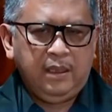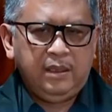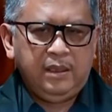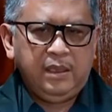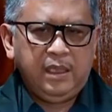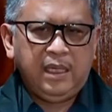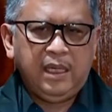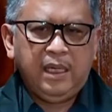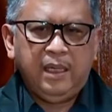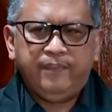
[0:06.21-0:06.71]

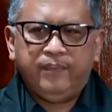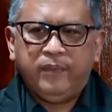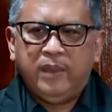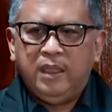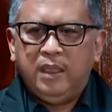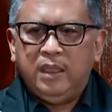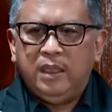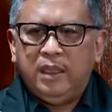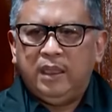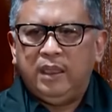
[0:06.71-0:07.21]
Sehingga
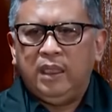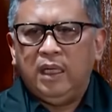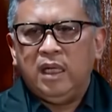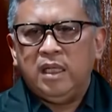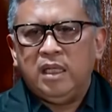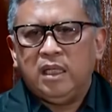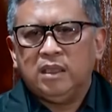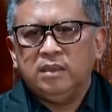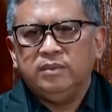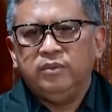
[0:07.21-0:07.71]
inilah
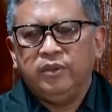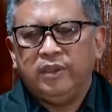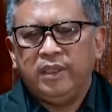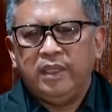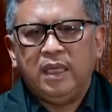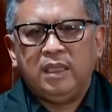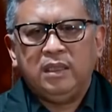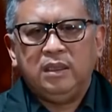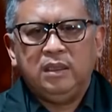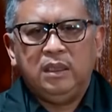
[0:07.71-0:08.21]
yang
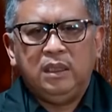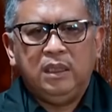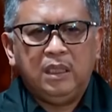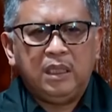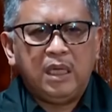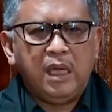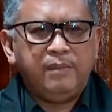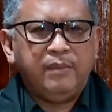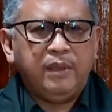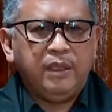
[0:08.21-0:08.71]
kemudian
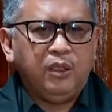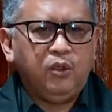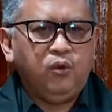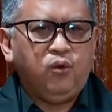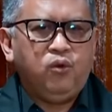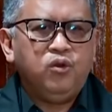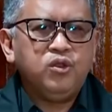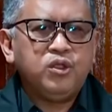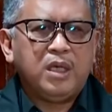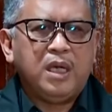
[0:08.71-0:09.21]
eh, kami
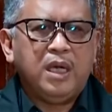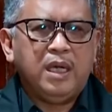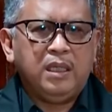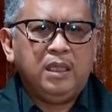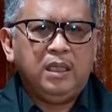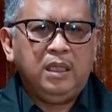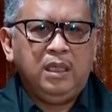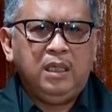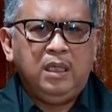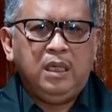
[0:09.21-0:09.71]
luruskan